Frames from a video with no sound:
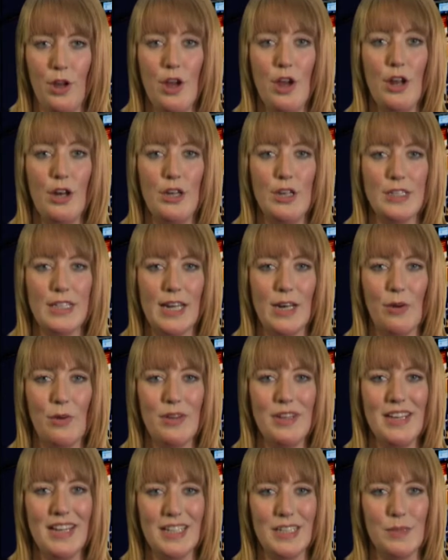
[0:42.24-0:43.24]
Le salon
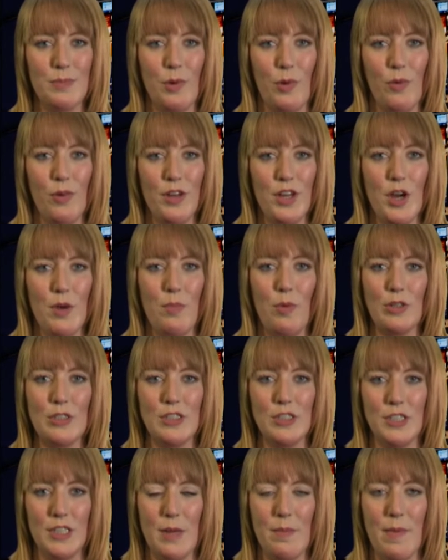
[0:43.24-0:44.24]
e-expo et
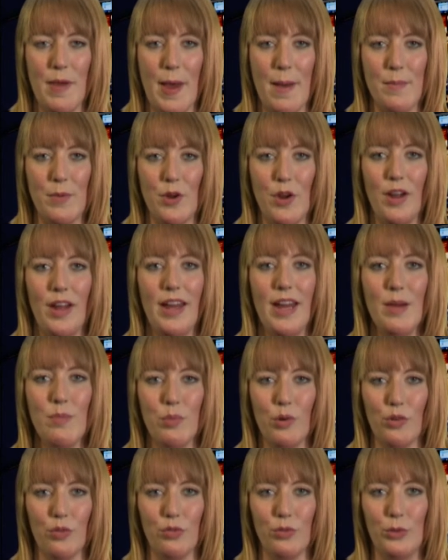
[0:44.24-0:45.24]
Opportunité PME est
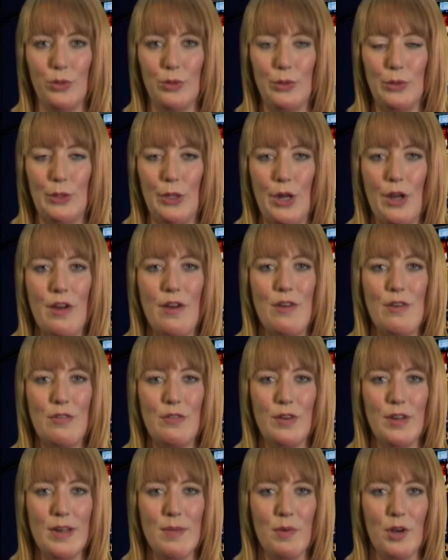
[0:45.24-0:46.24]
pour vous.
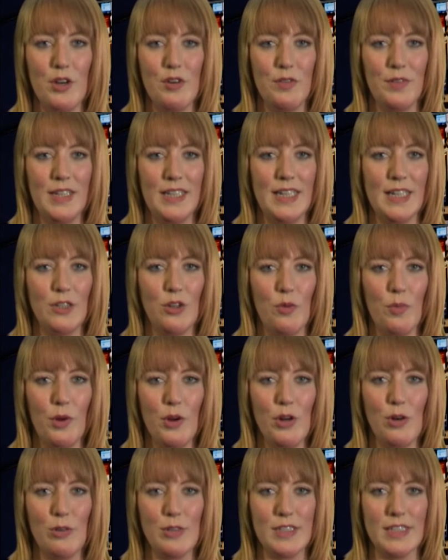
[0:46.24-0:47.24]
Venez profiter des nombreux
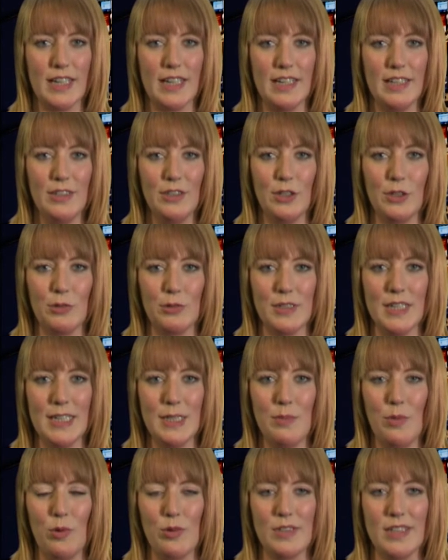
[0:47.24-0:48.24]
conseils de nos
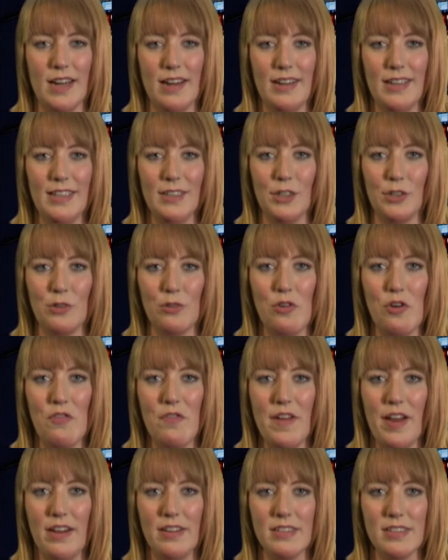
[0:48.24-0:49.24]
exposants et de nos
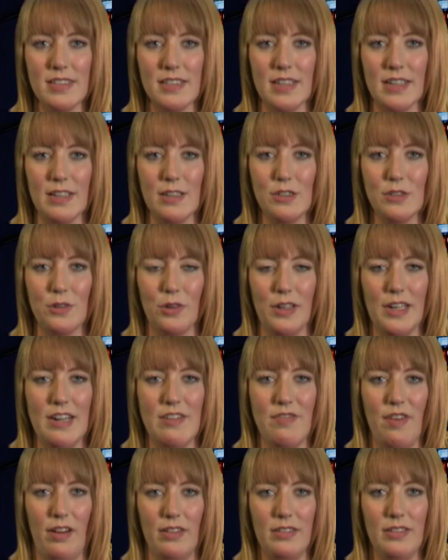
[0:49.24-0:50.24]
conférenciers sur les
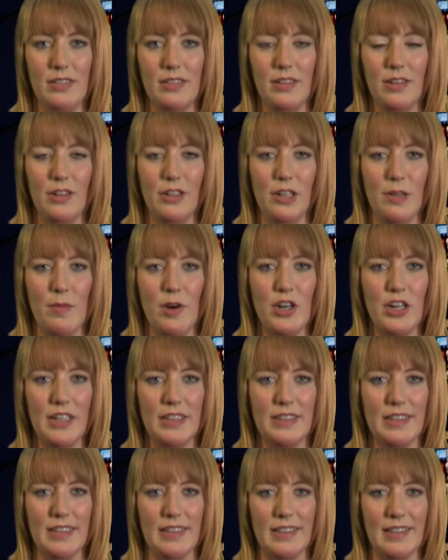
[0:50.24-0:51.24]
ventes, le
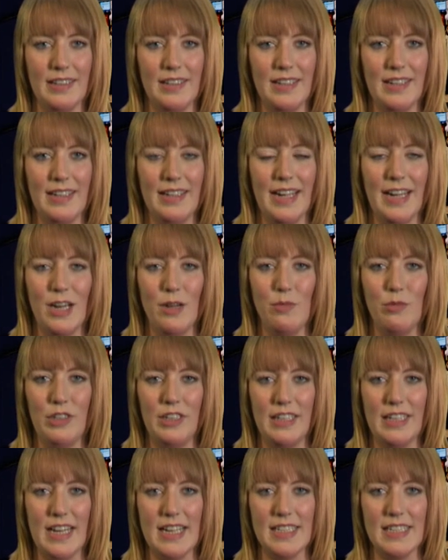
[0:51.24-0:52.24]
marketing, les
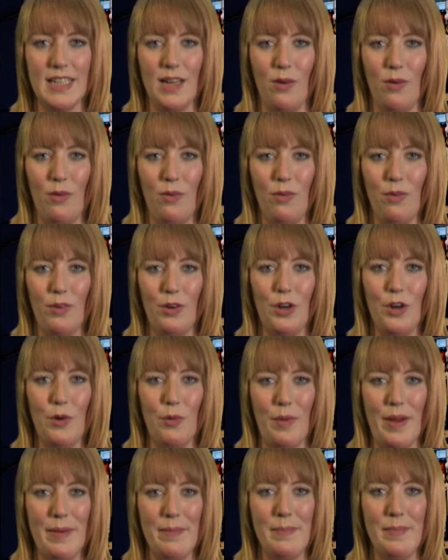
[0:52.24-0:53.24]
communications, le
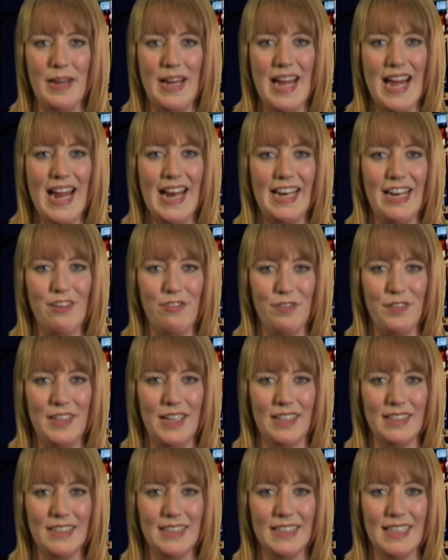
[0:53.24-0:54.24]
web, les
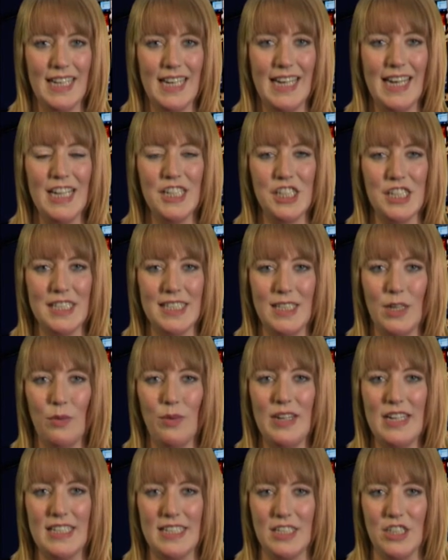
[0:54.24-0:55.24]
finances, la gestion
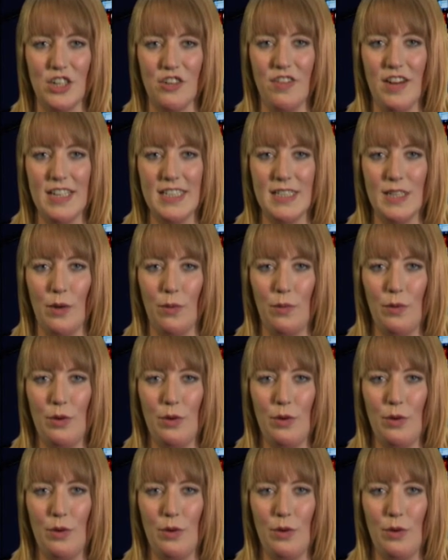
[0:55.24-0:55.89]
et les innovations.